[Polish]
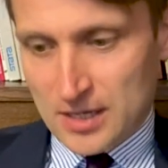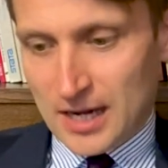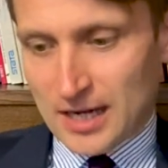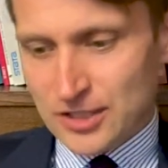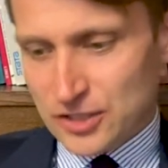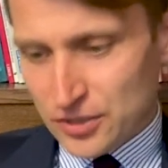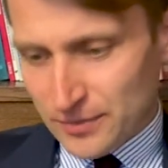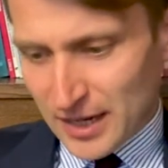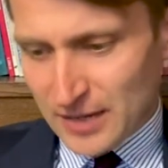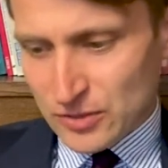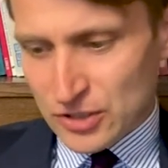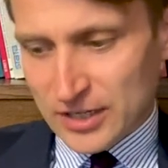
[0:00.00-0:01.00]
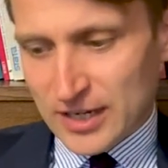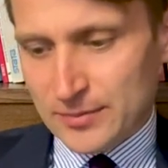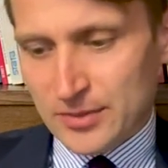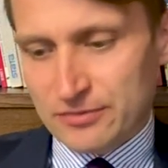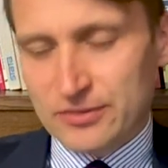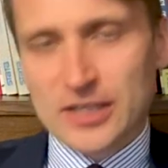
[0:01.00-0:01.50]
Ale trzymajmy się
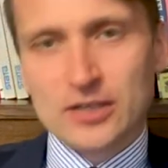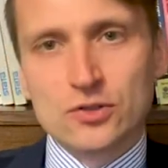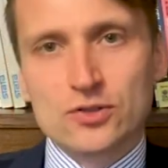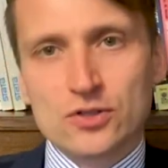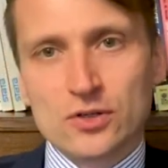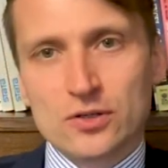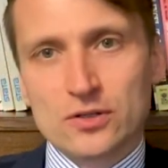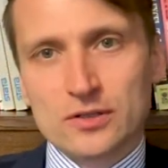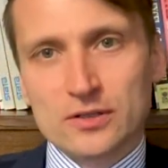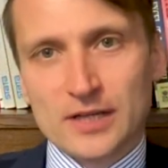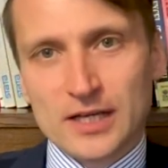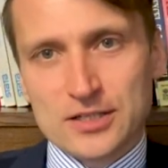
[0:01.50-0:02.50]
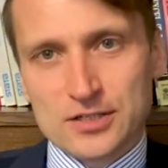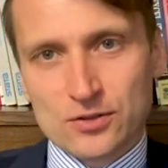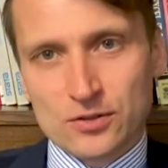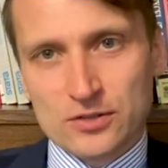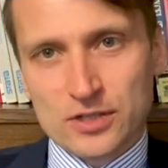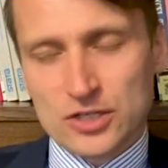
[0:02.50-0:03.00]
najpierw tego, co
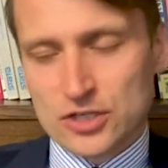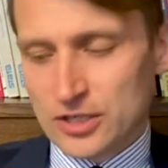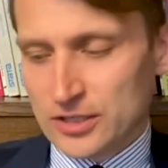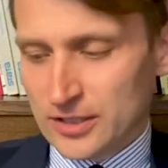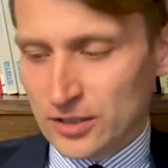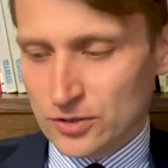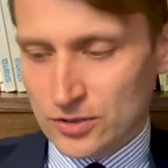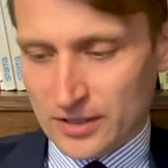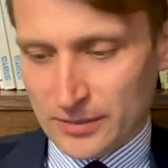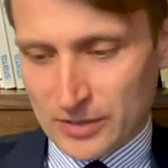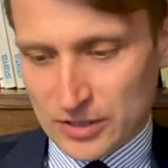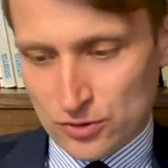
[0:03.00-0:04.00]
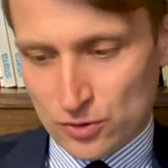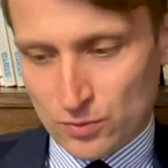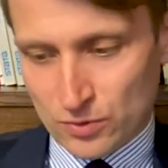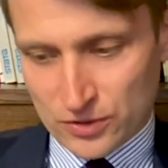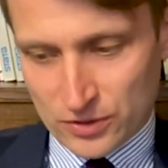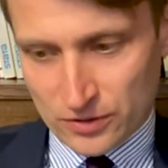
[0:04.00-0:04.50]
najistotniejsze i tego, co najbardziej,
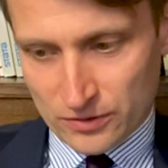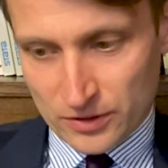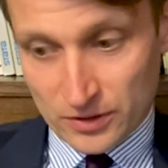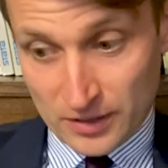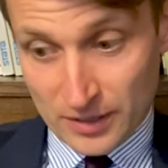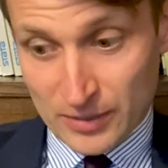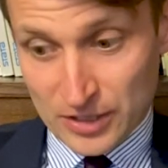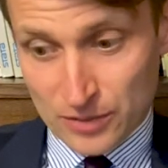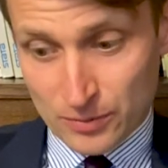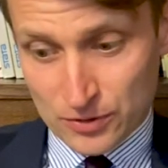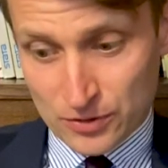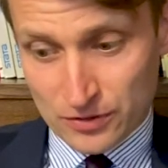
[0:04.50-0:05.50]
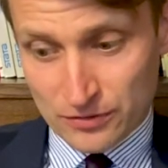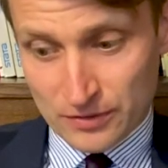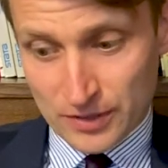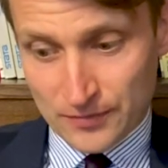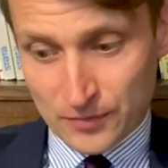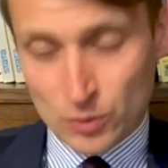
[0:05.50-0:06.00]
pozytyw najbardziej
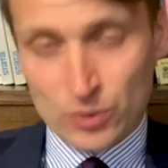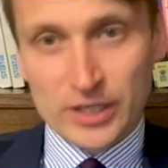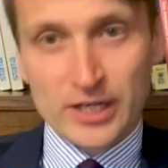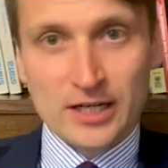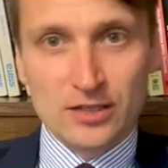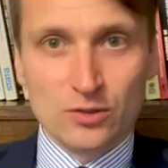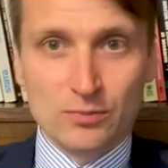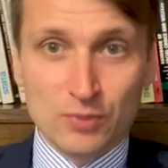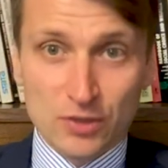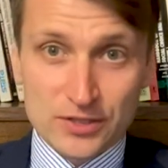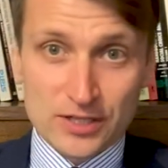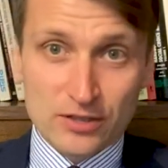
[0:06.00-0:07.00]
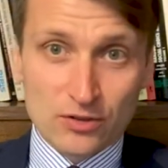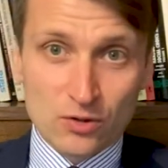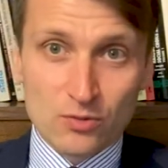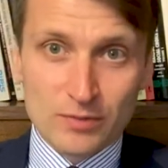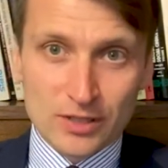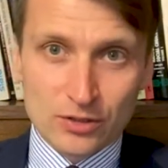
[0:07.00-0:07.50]
pozytywne u Ricardo, poza
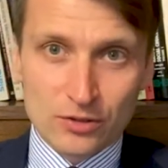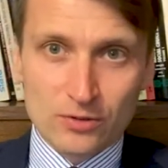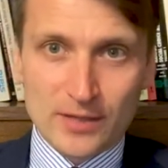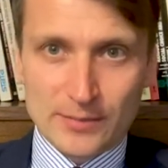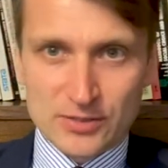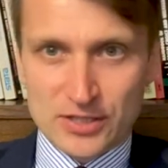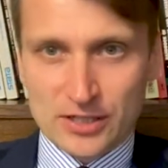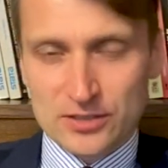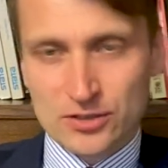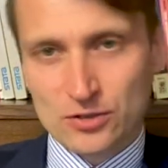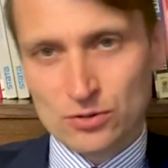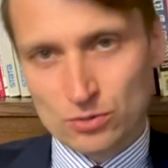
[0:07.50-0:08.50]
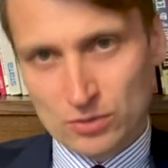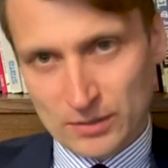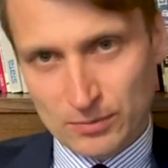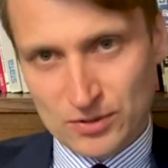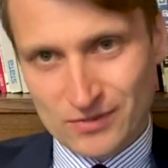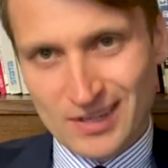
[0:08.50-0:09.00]
tą metodą abstrakcyjną, która
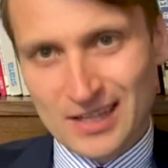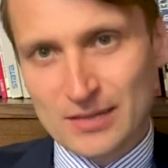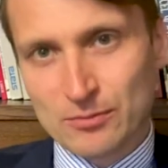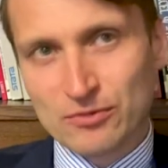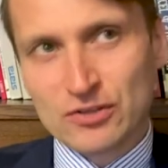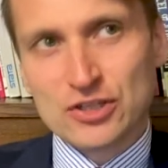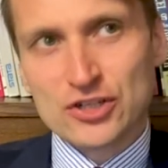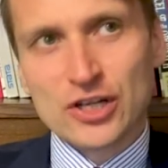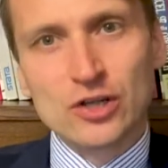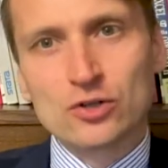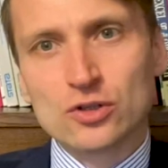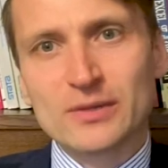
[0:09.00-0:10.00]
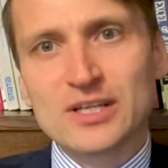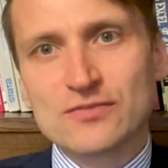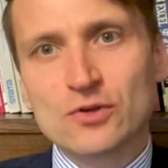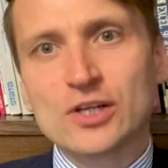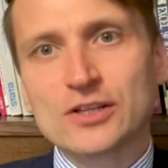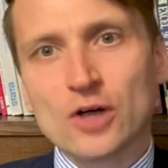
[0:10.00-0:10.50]
pozwala nam powiedzieć, że ekonomia jest
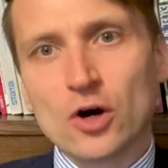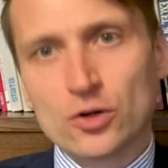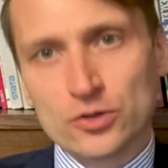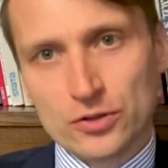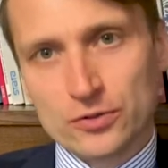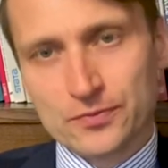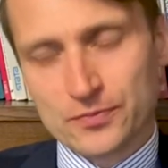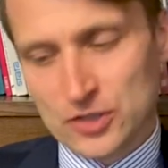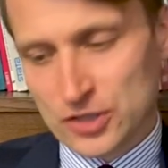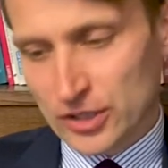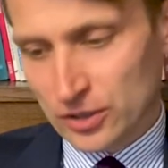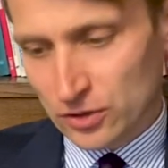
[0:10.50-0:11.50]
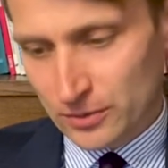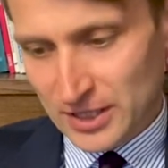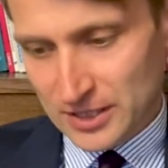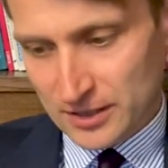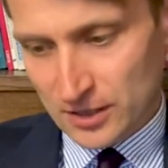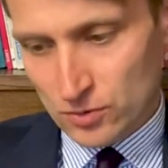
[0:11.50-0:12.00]
w ogóle teorią, że ekonomia
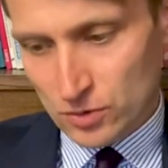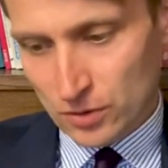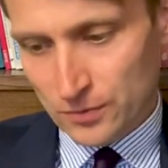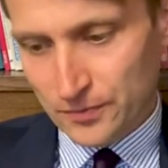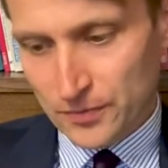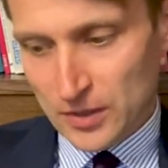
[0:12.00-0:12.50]
jest nauką.